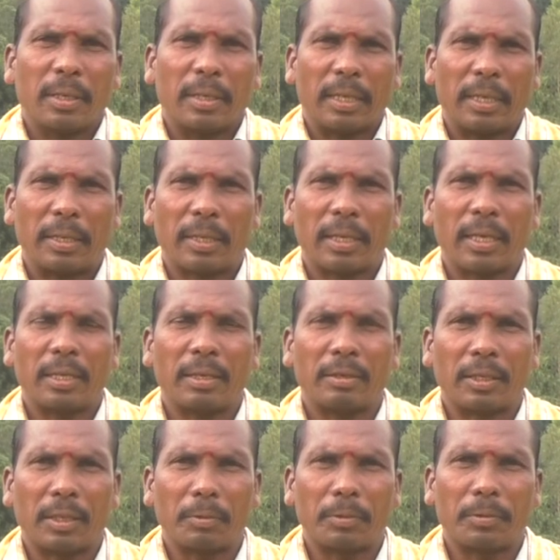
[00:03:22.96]
రెండు కేజీలు
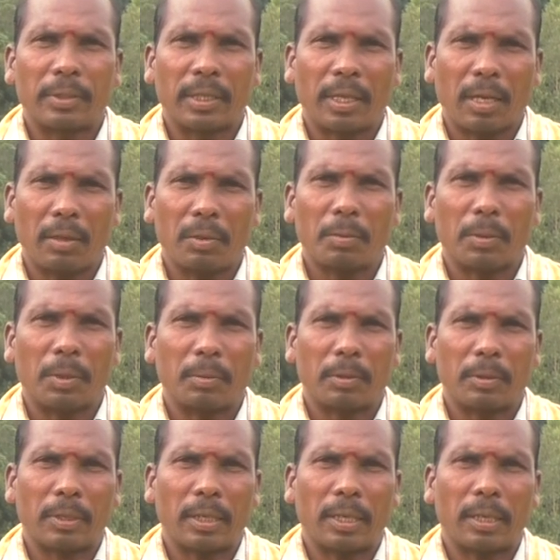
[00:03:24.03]
జనుము విత్తనాలు పొలంలో
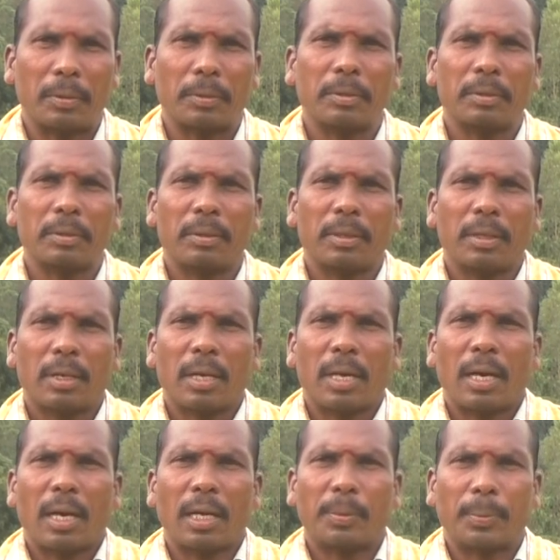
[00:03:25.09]
జల్లాను
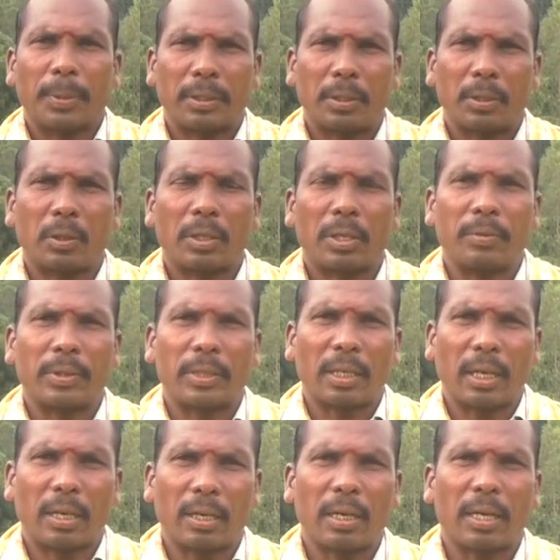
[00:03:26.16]
అది పచ్చిరొట్టె
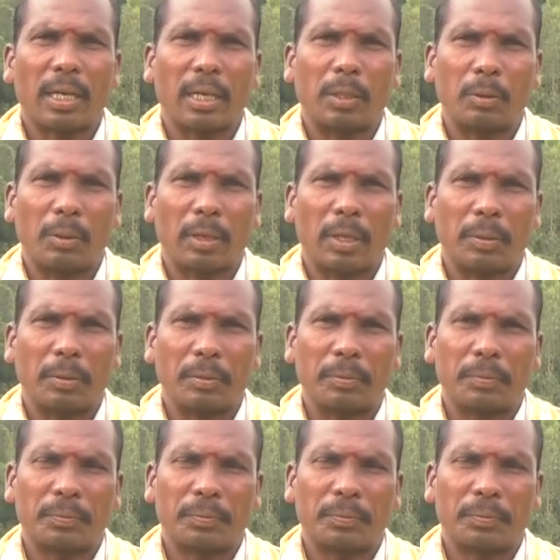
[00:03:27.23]
విత్తనాలుగా కలదున్నాను